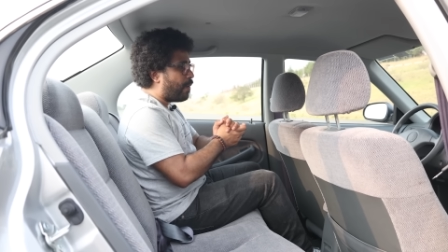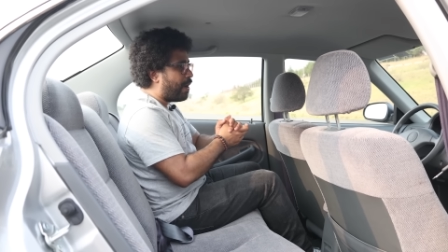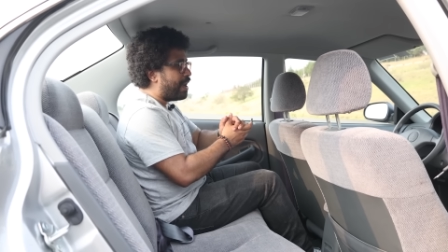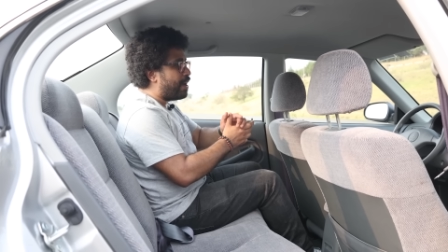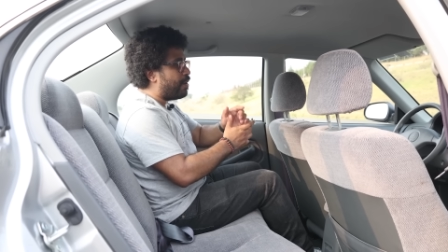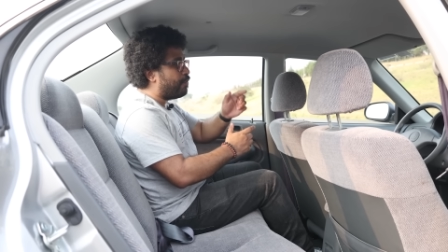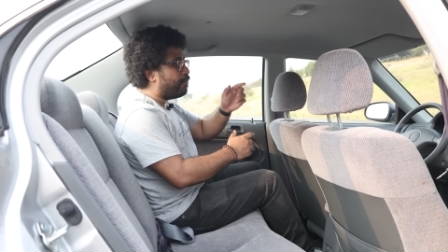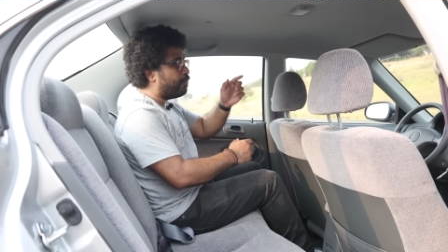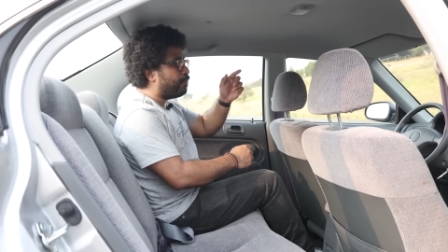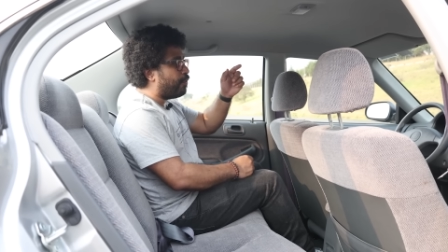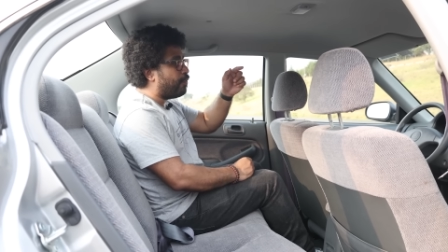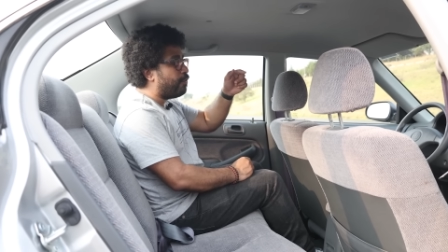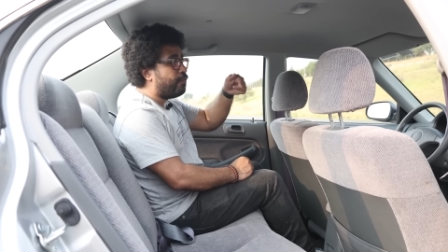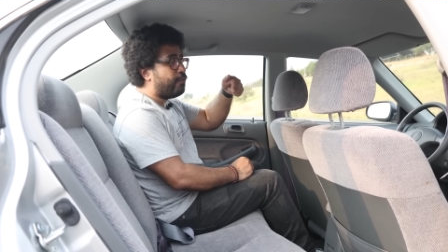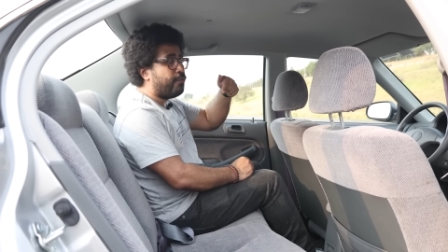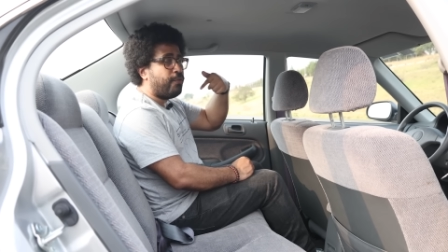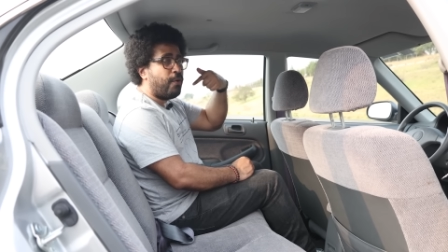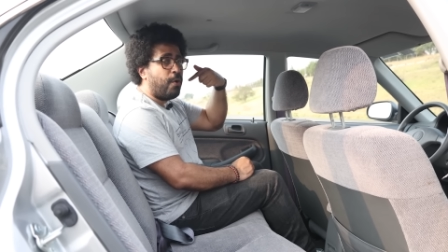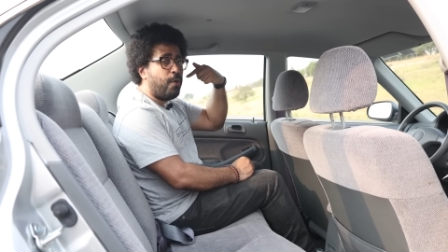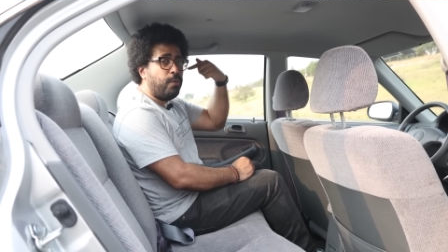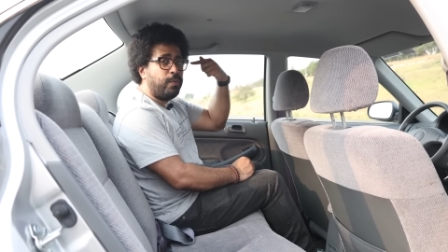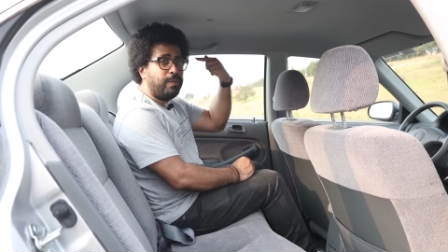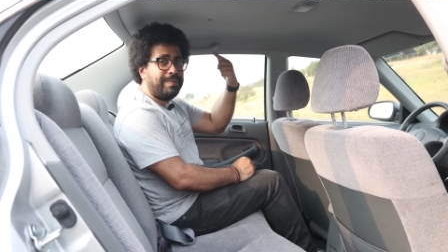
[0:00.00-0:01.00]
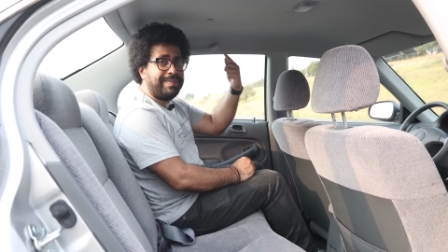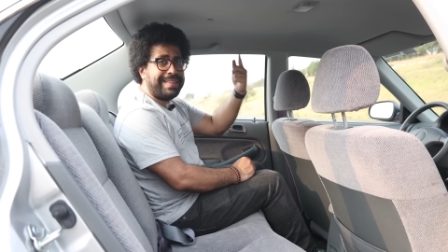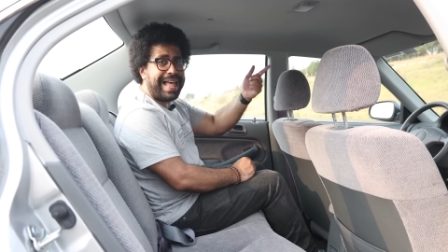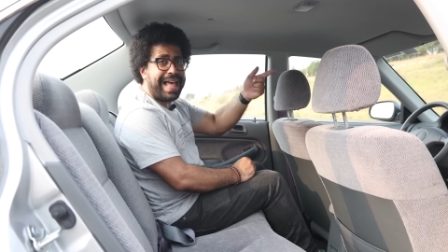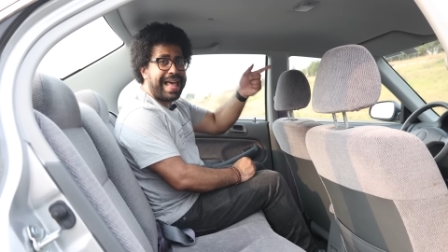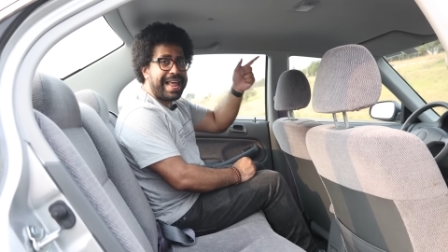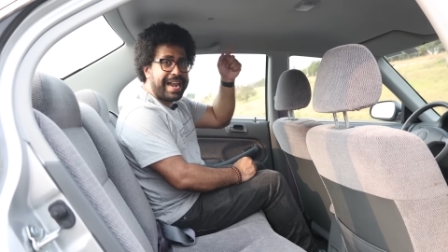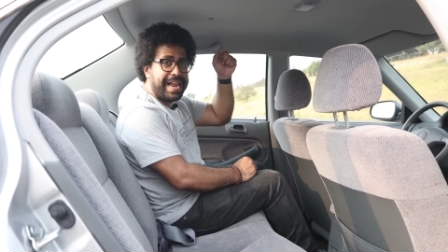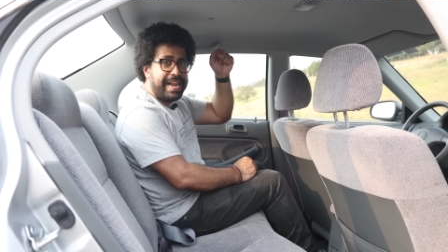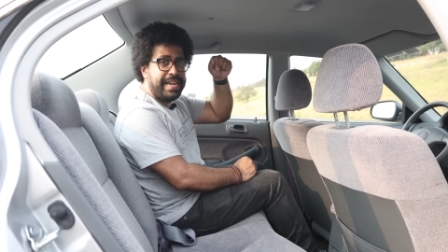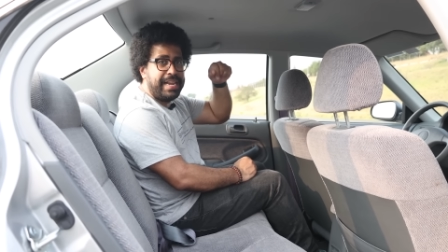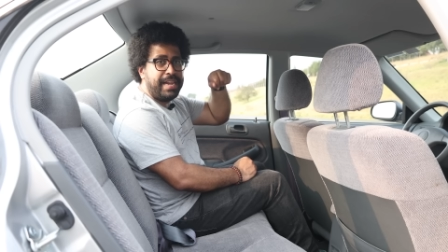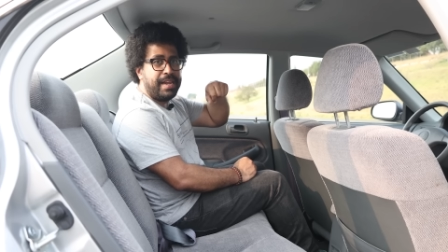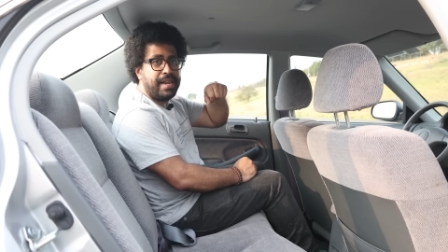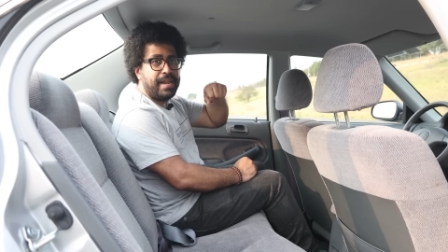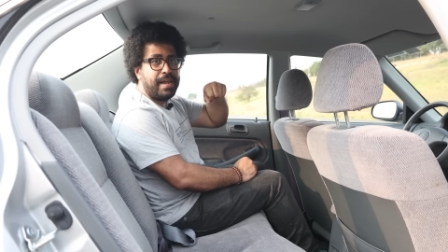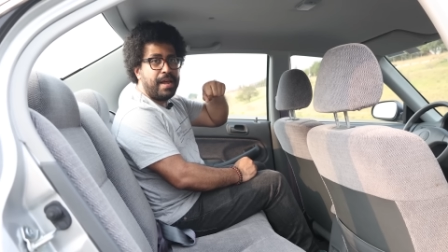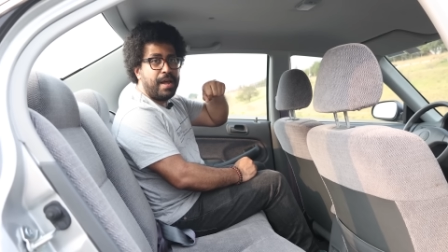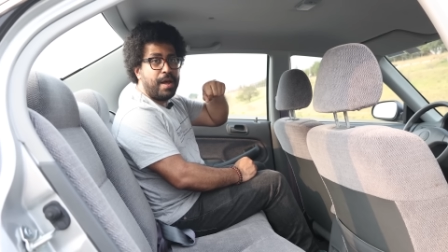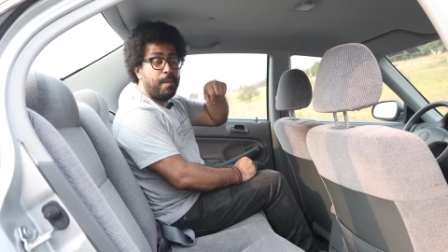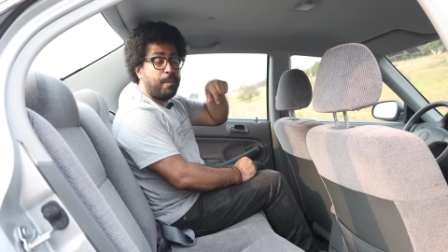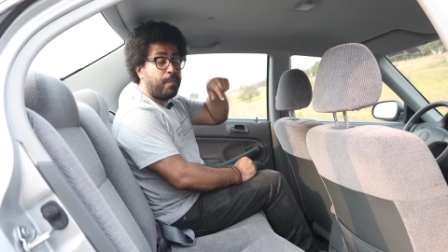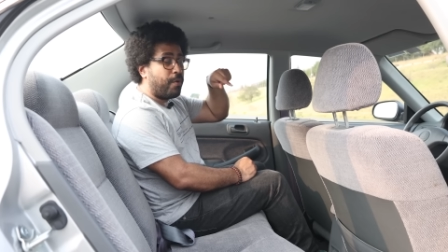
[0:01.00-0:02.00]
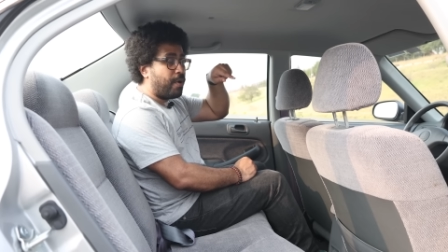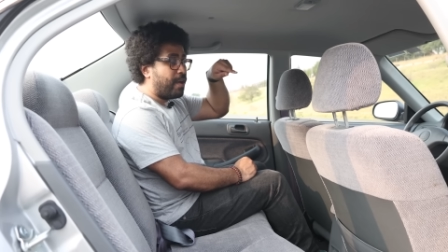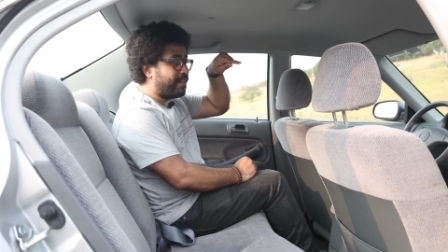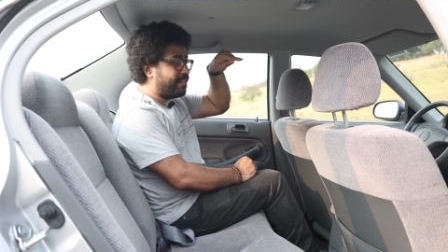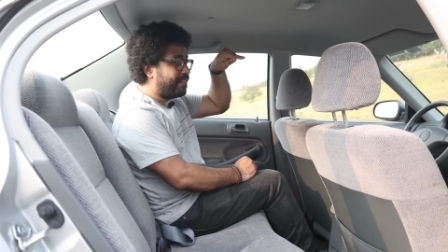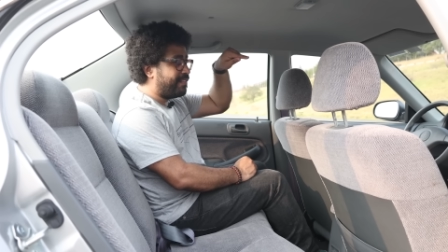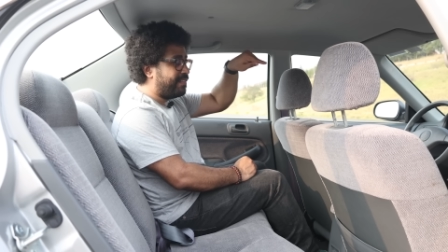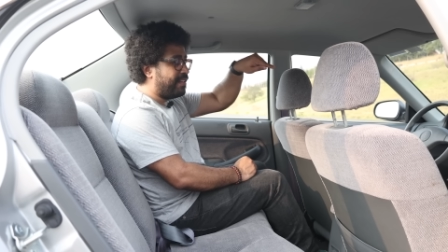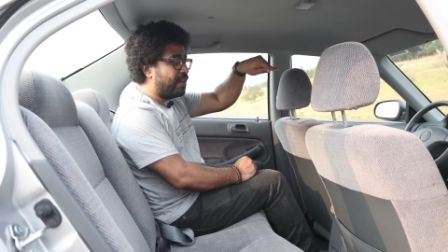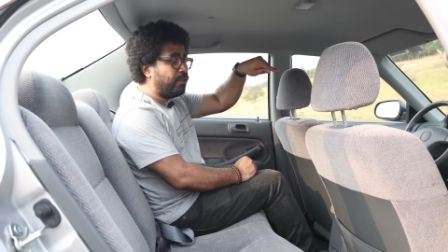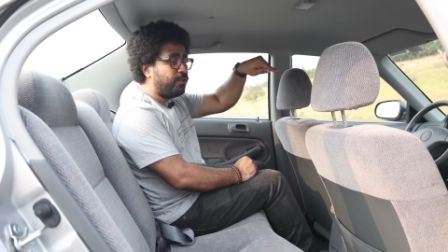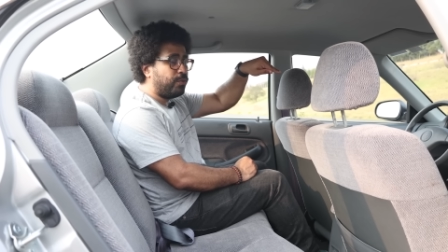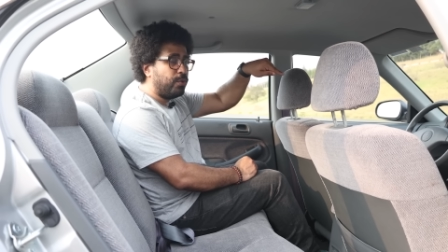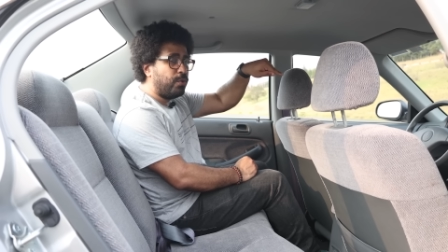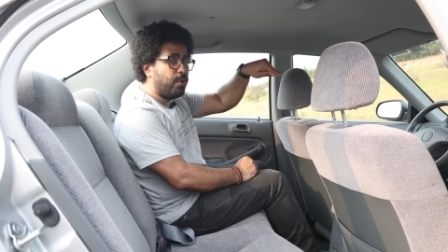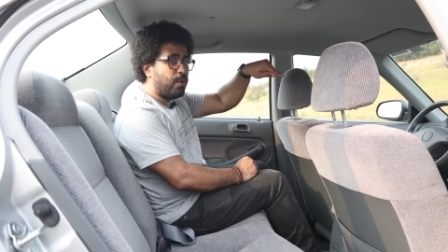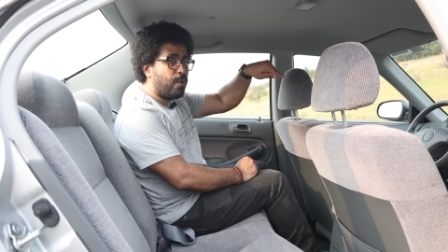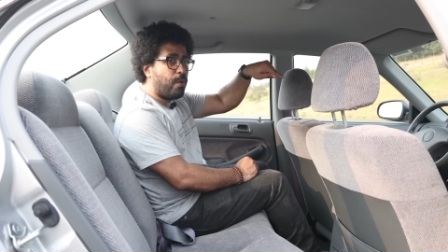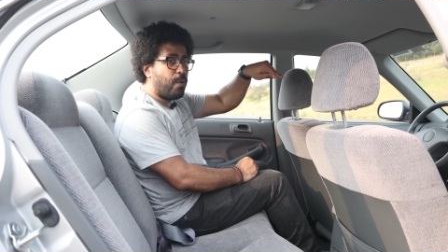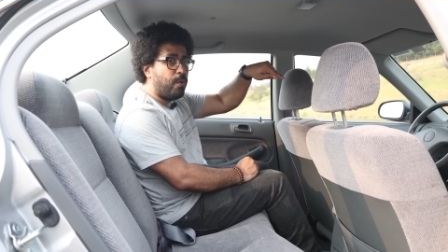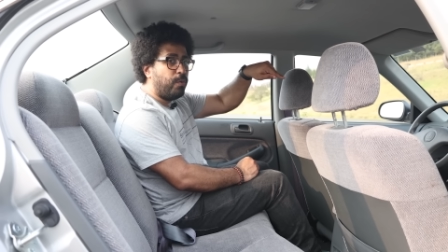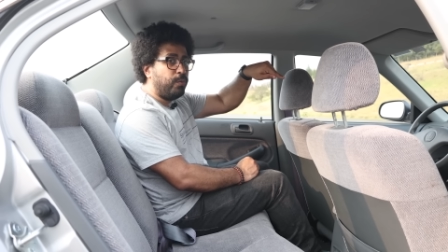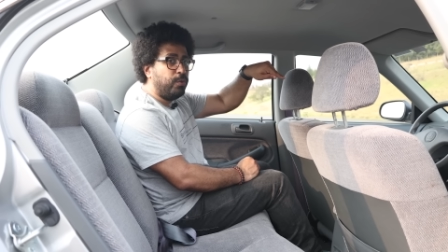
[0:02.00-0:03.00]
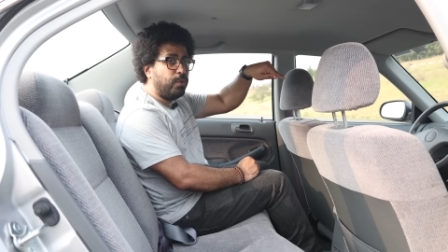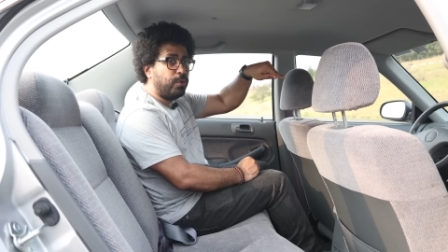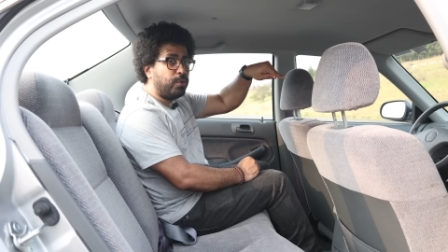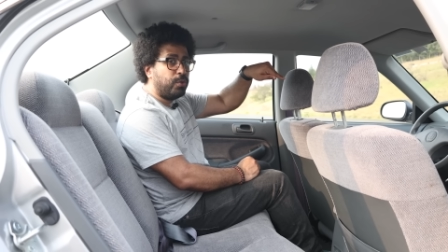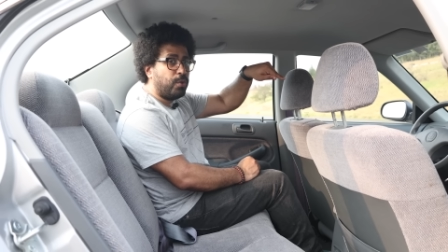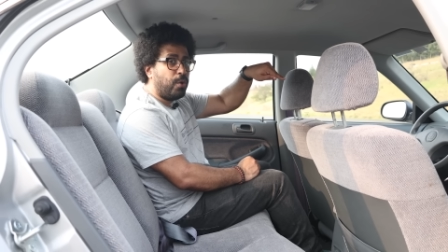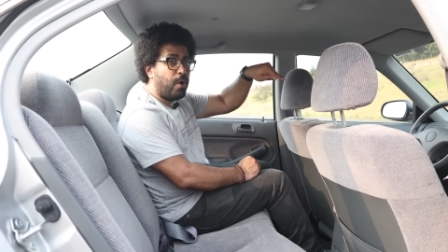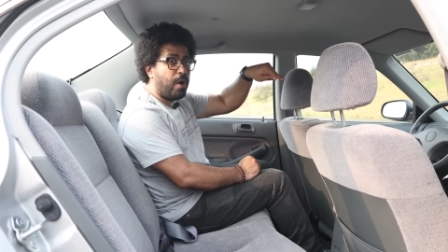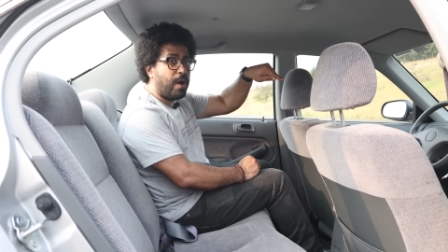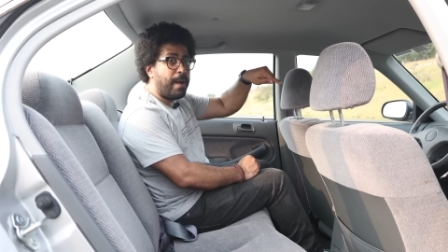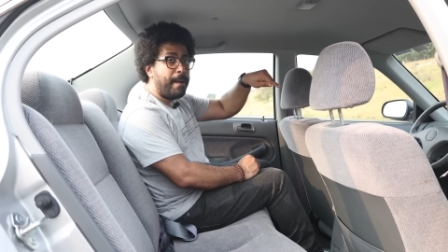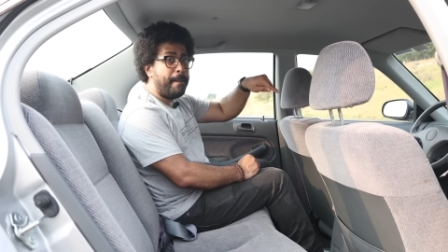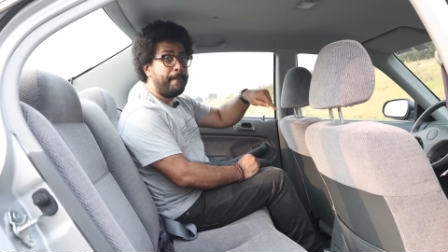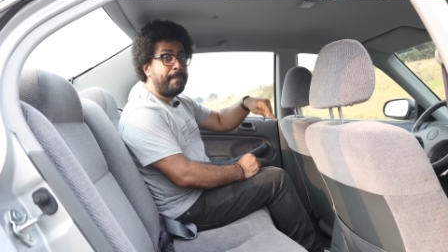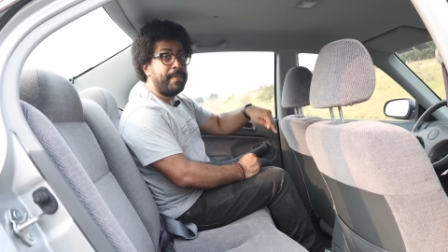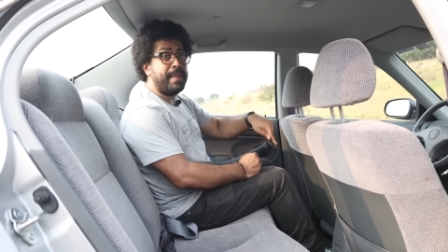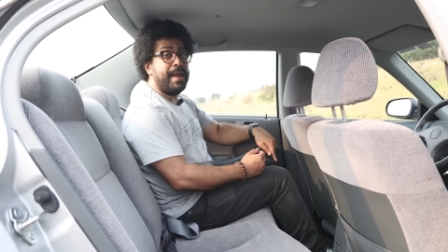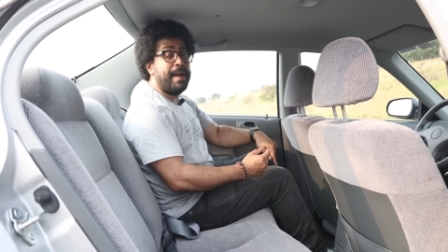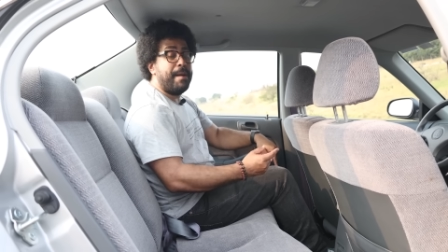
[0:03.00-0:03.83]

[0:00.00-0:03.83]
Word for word: Agora eu vou voltar ali para o assento do condutor,